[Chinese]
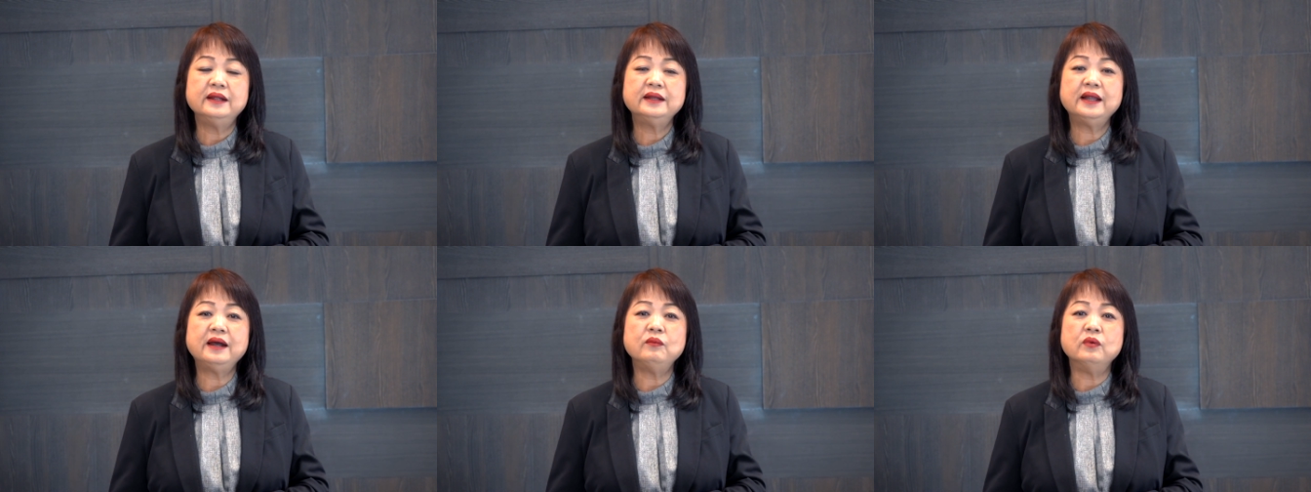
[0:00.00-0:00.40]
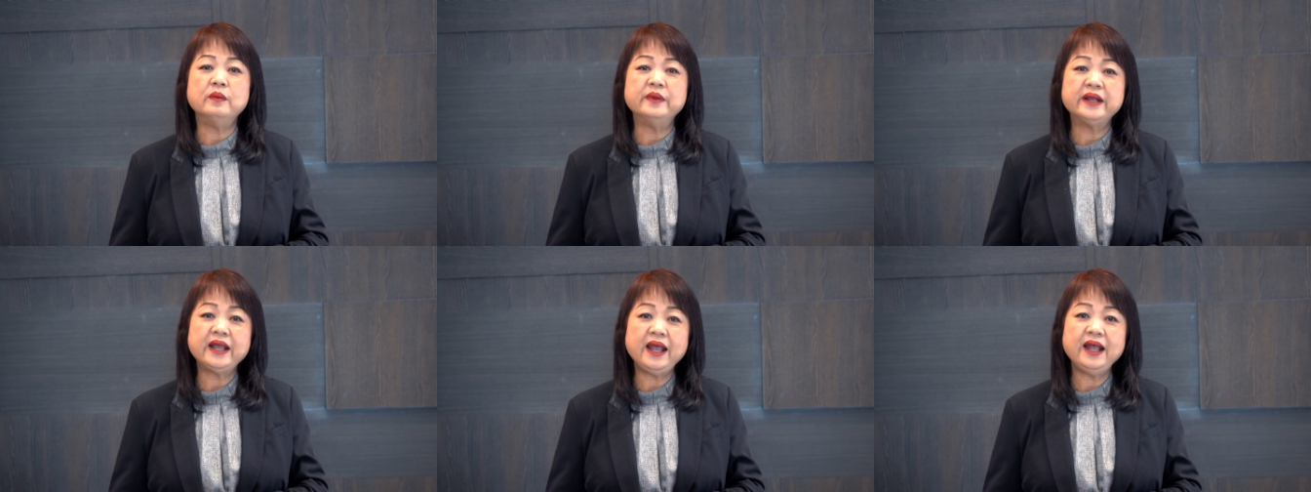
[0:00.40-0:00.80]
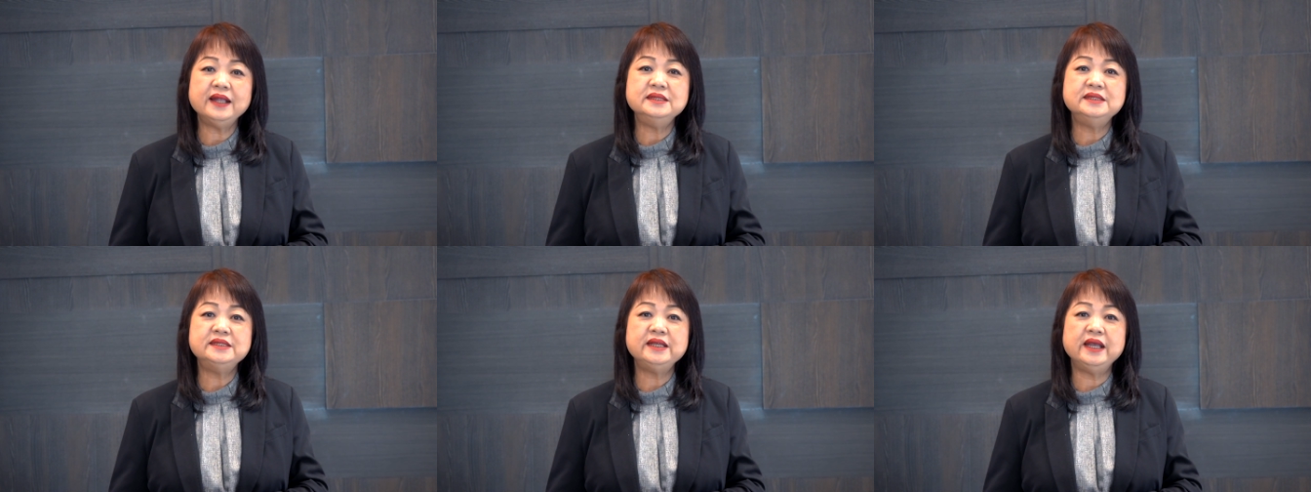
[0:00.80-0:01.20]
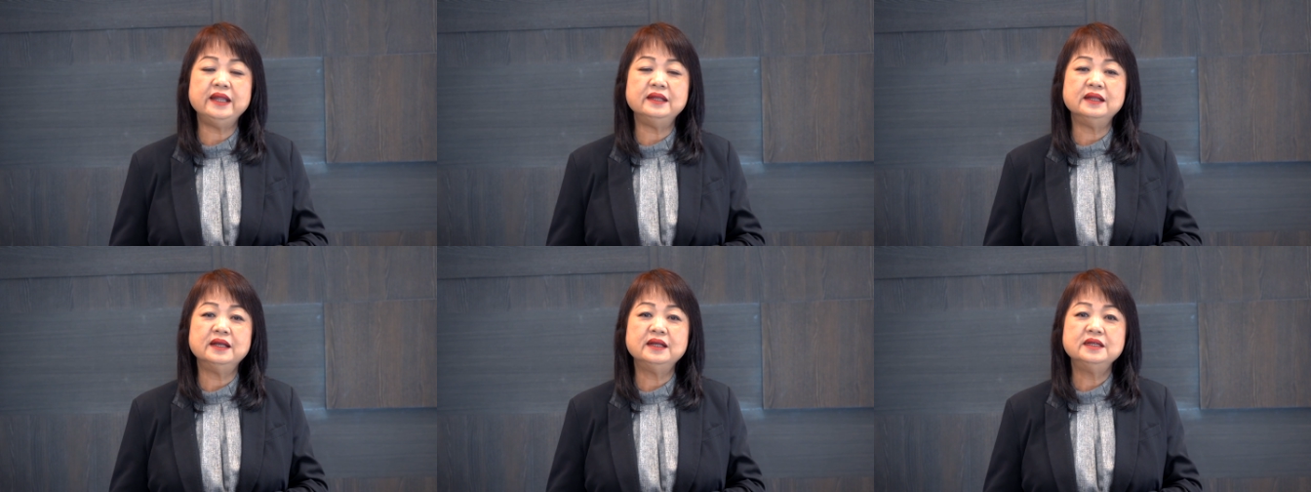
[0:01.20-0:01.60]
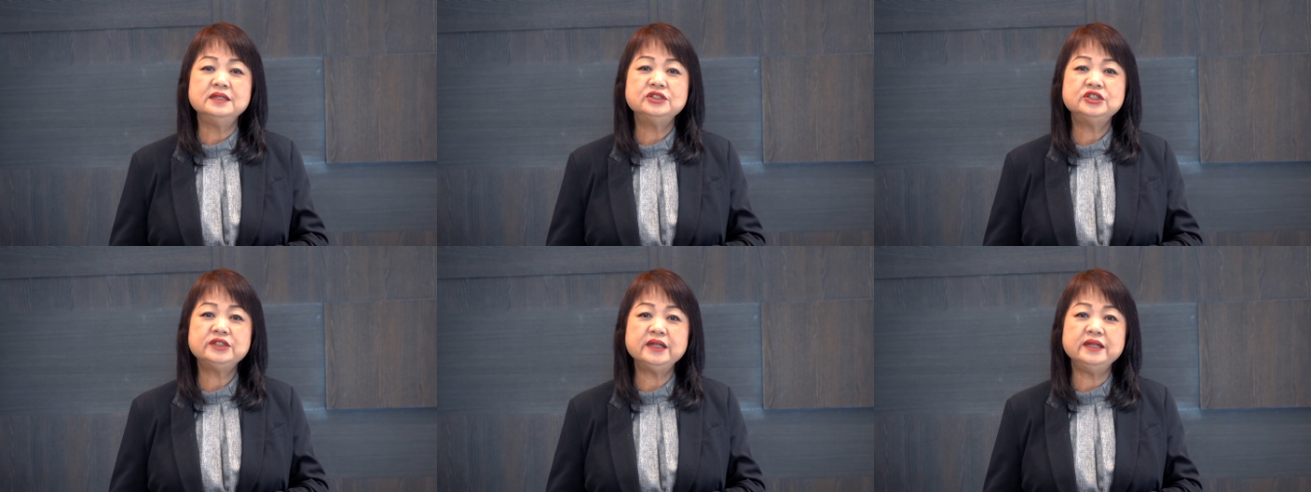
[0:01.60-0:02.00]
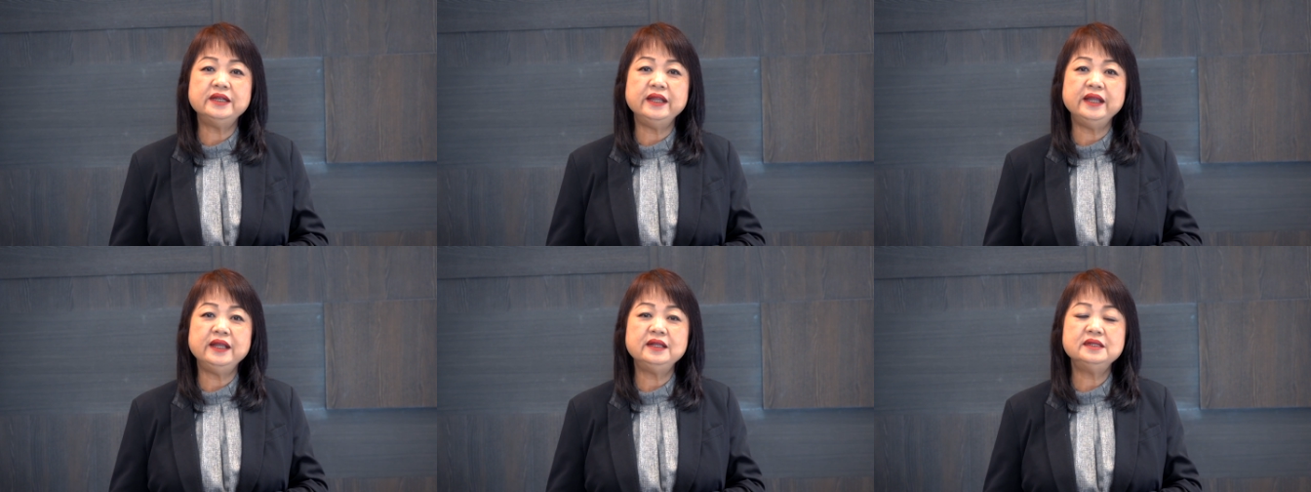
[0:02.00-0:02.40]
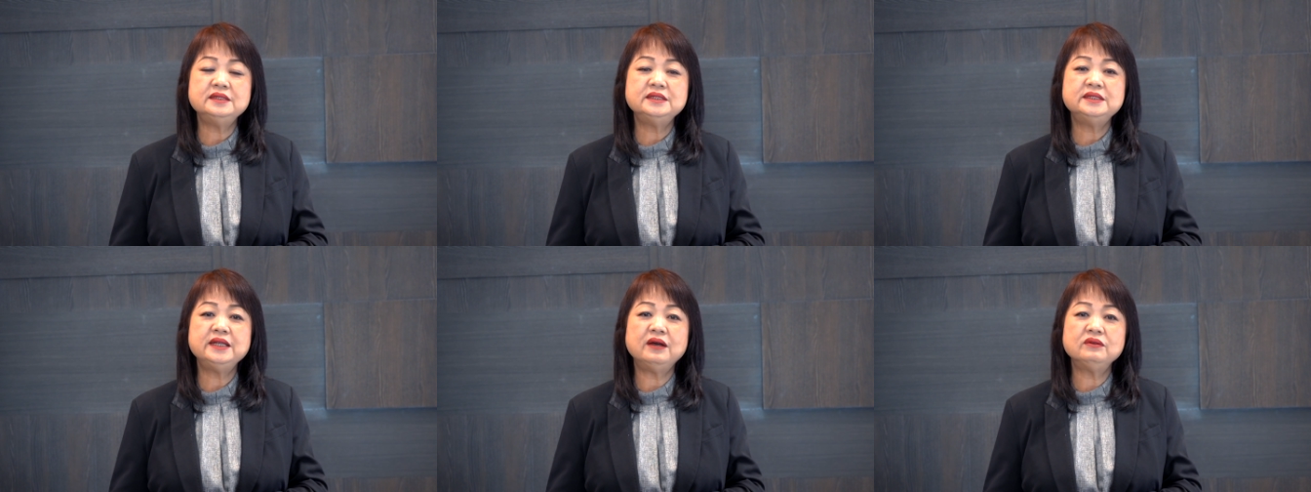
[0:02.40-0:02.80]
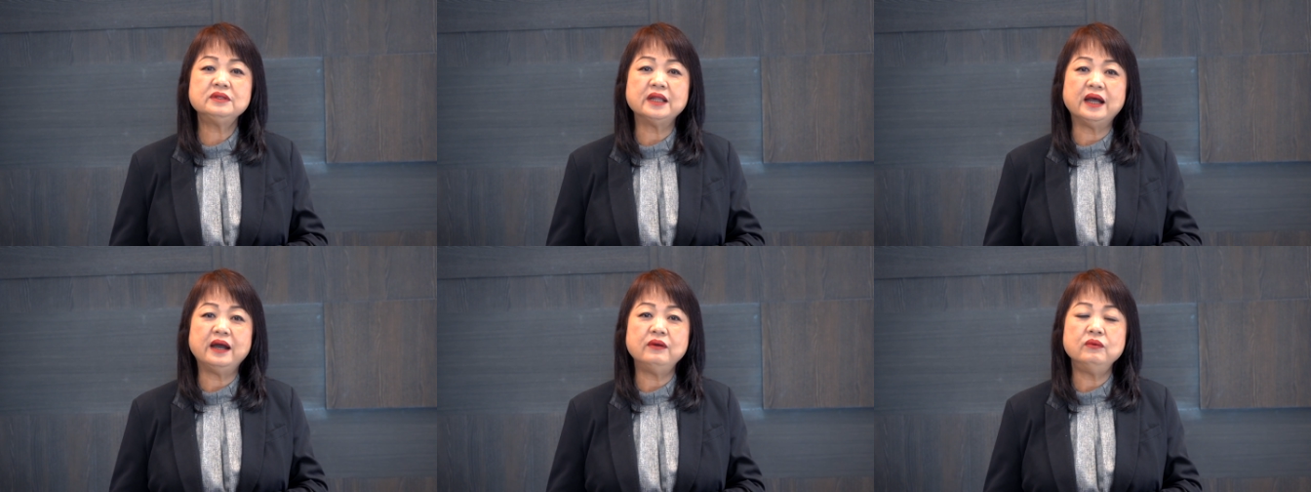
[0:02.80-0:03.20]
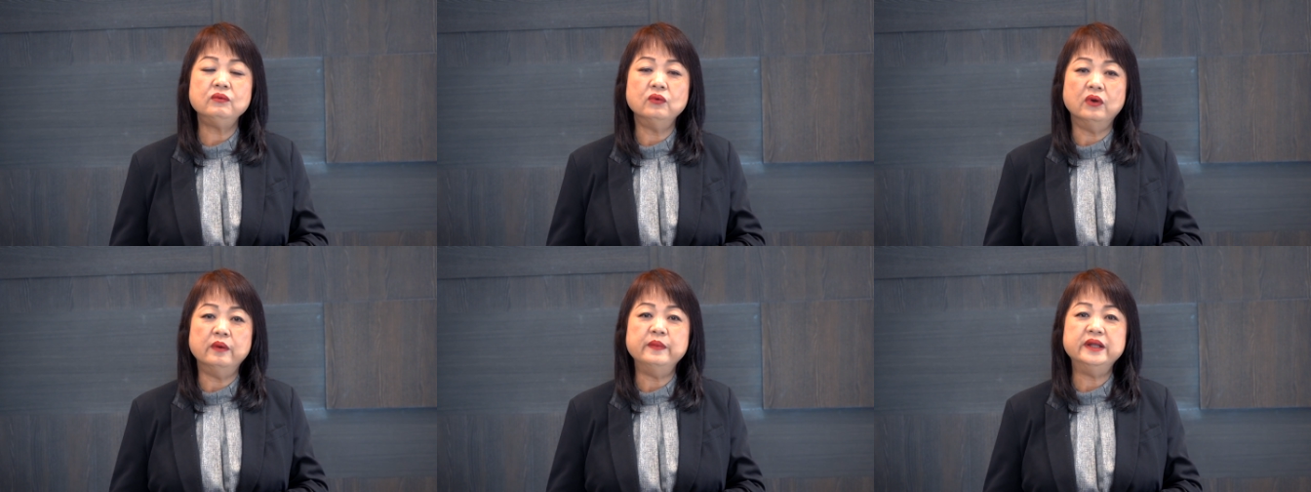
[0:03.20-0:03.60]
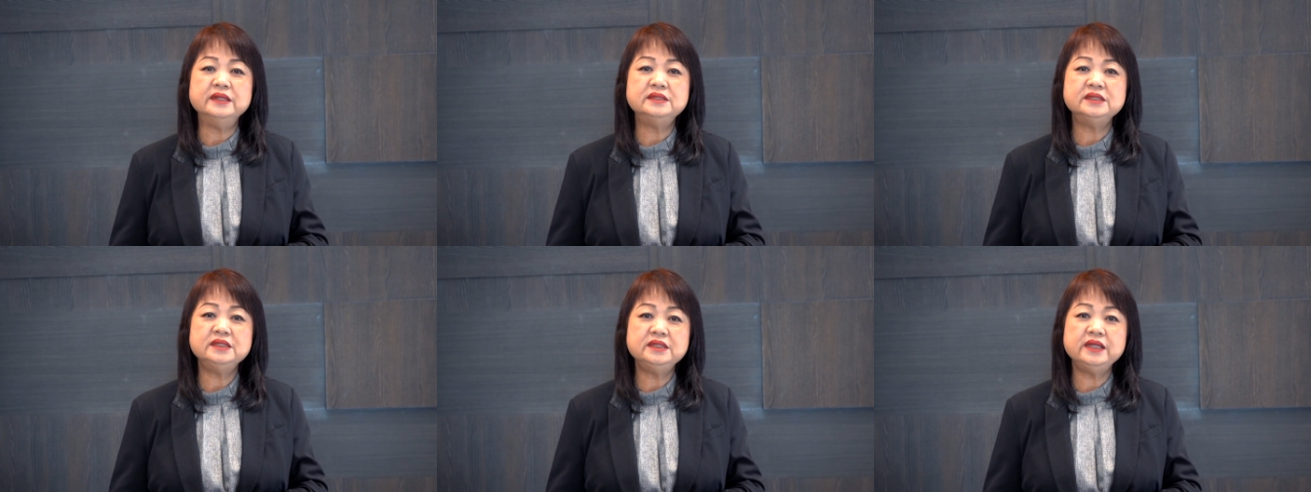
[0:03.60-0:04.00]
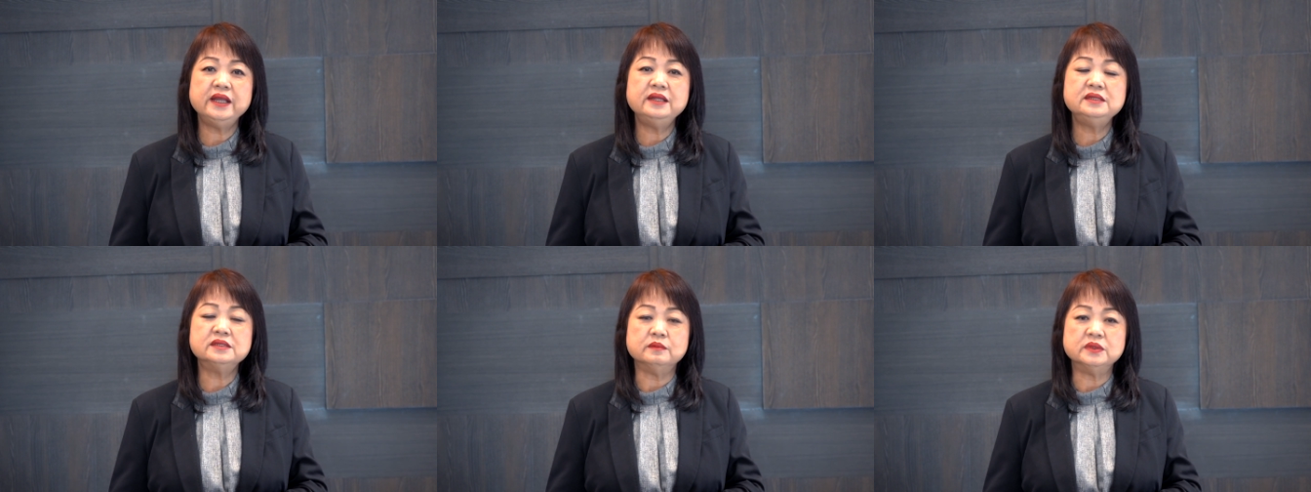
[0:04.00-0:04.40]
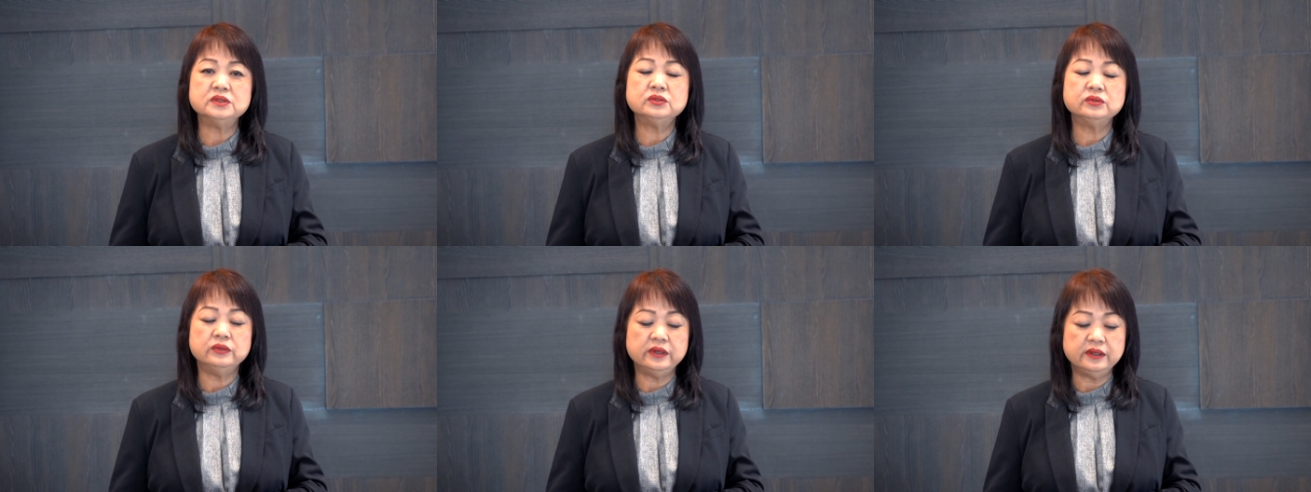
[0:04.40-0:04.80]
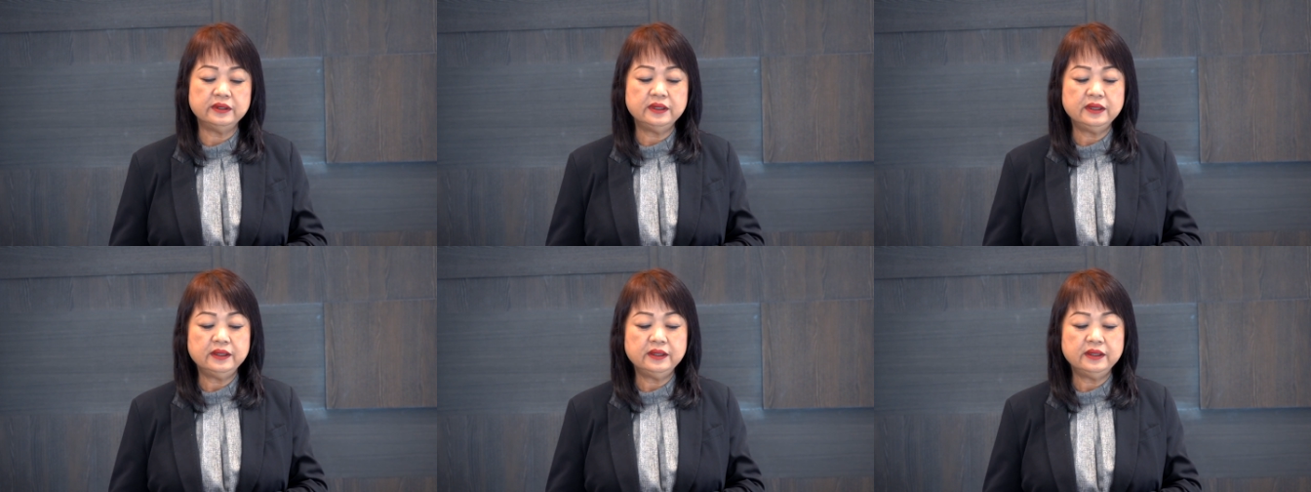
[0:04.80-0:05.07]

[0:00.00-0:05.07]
让我们看见圣灵教导我们今天怎么说。